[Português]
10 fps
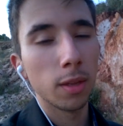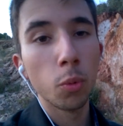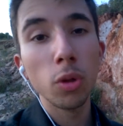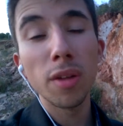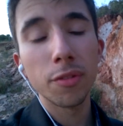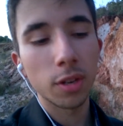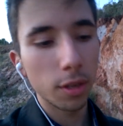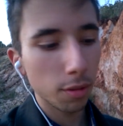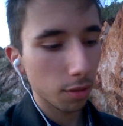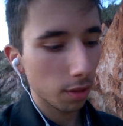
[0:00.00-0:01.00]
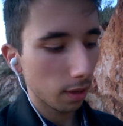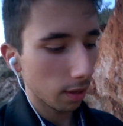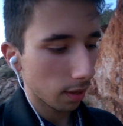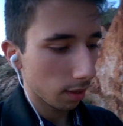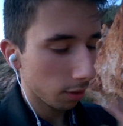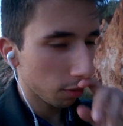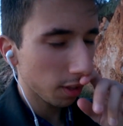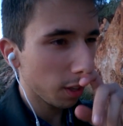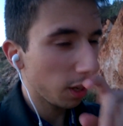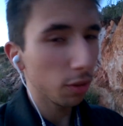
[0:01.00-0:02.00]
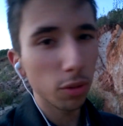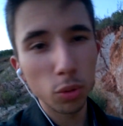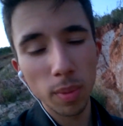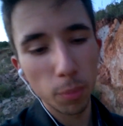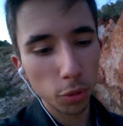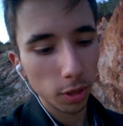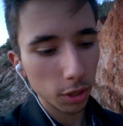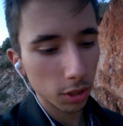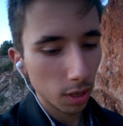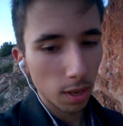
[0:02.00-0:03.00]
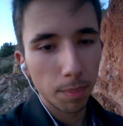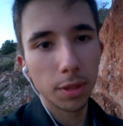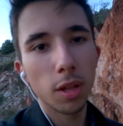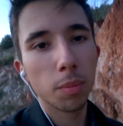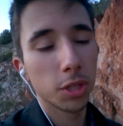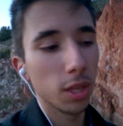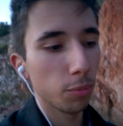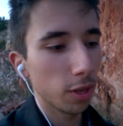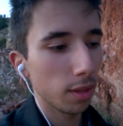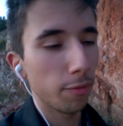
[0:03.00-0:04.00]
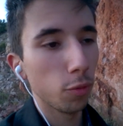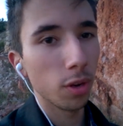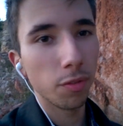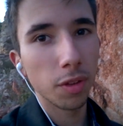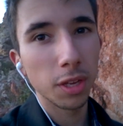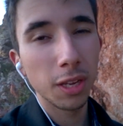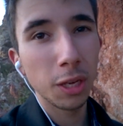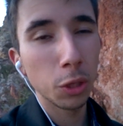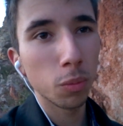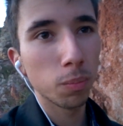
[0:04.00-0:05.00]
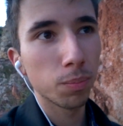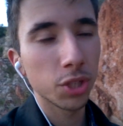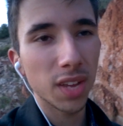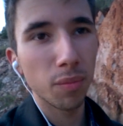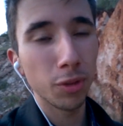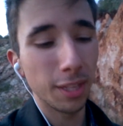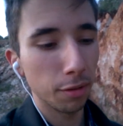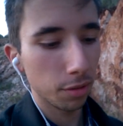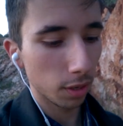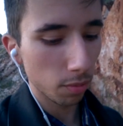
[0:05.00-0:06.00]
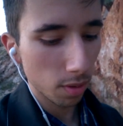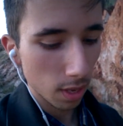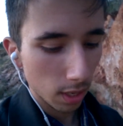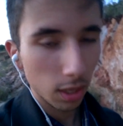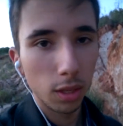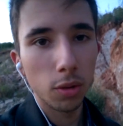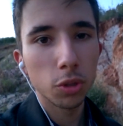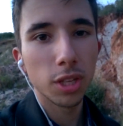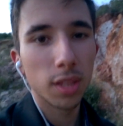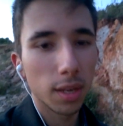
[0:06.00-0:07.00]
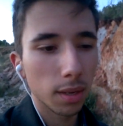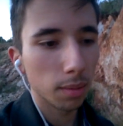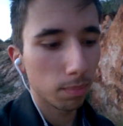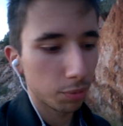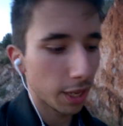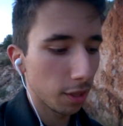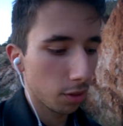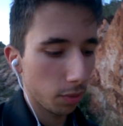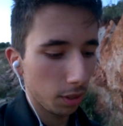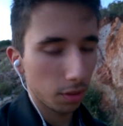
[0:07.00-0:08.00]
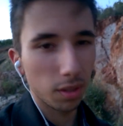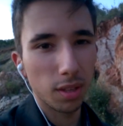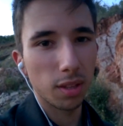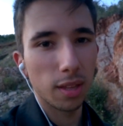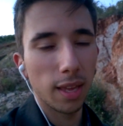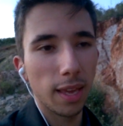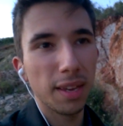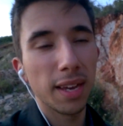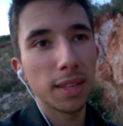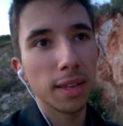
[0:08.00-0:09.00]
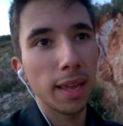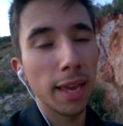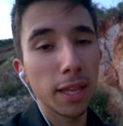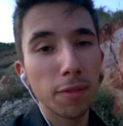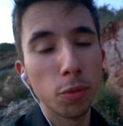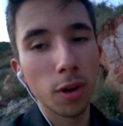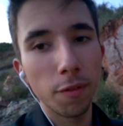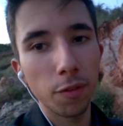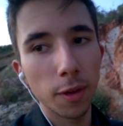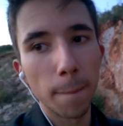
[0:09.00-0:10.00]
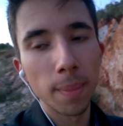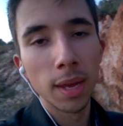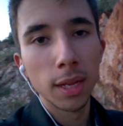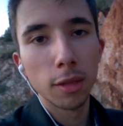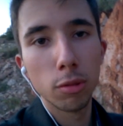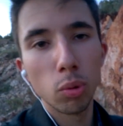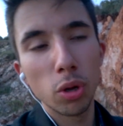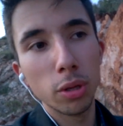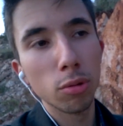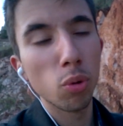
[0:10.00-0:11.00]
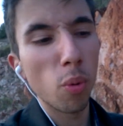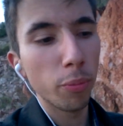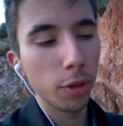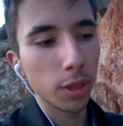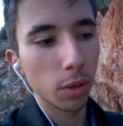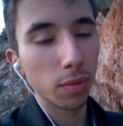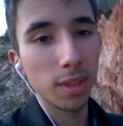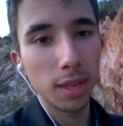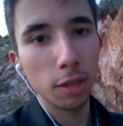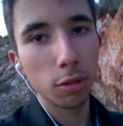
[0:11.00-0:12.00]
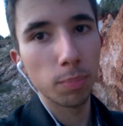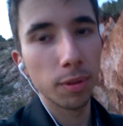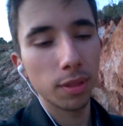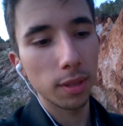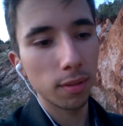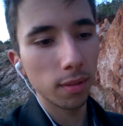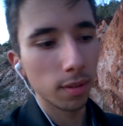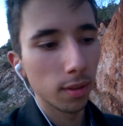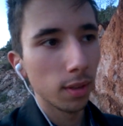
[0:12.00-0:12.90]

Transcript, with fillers: The Rule of Thirds, que eu não, sei, eu não sei o nome em português, mas é algo bastante importante na fotografia e que eu não prestava muita atenção. E hoje tentei prestar atenção a isso e em cada, em cada fotografia, na sua, na sua composição, ter isso presente.